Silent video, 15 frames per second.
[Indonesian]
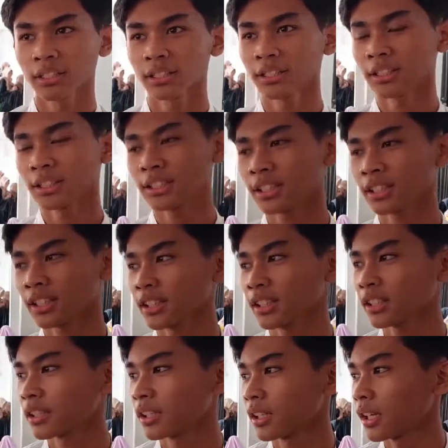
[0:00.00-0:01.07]
Uh,
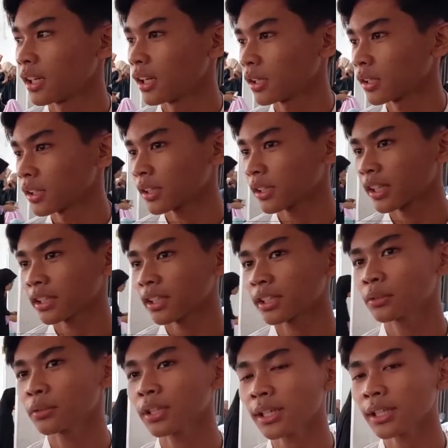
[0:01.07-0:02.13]
kita
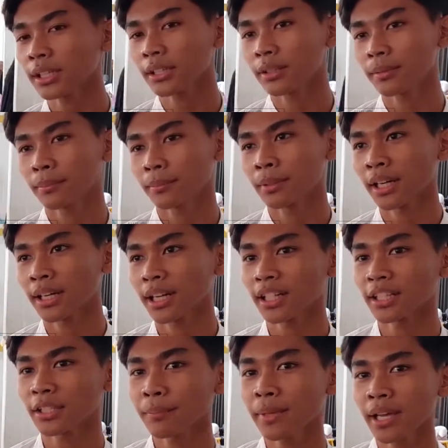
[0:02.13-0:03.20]
juga
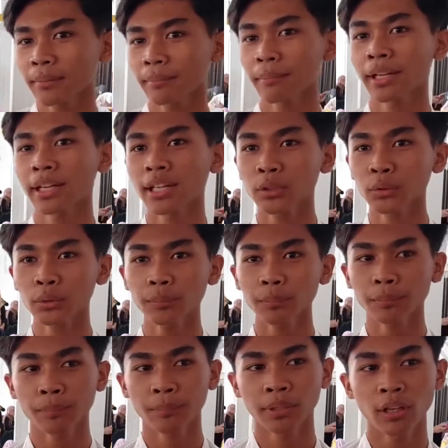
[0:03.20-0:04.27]
mengadakan ini biar mereka tuh
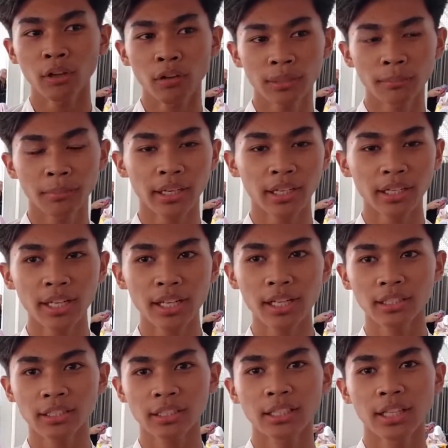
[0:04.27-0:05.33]
pergaulan mereka
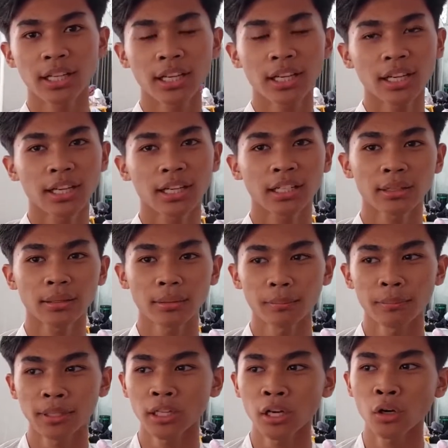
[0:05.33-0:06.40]
tidak
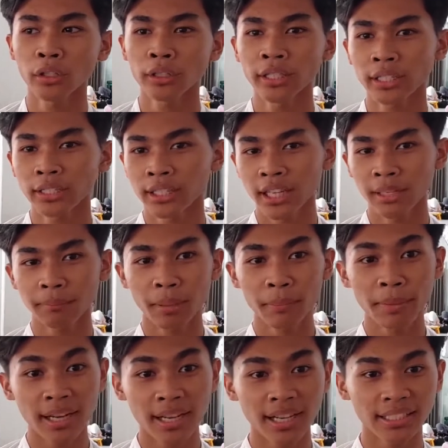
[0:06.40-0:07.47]
pergaulan yang dengan
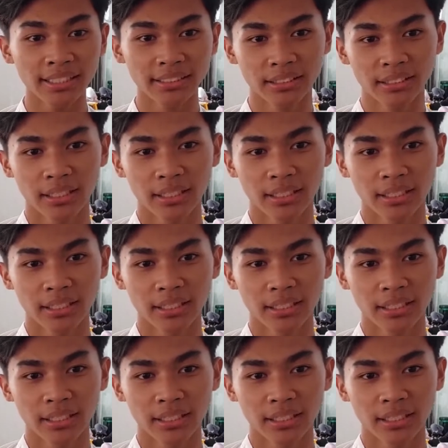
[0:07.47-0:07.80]
bebas,